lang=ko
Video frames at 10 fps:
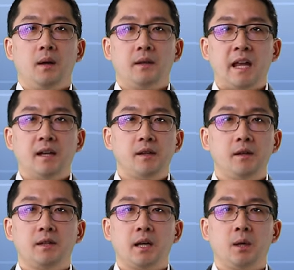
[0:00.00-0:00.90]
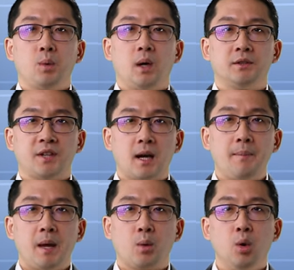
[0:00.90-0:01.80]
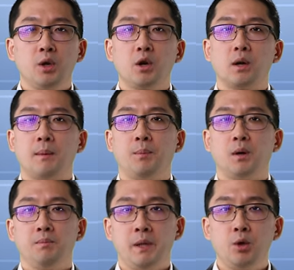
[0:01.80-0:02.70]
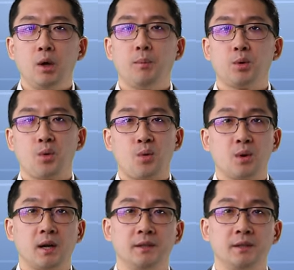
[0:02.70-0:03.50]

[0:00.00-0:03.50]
네안데르탈인과 사람의 골격을 한번 비교해 보도록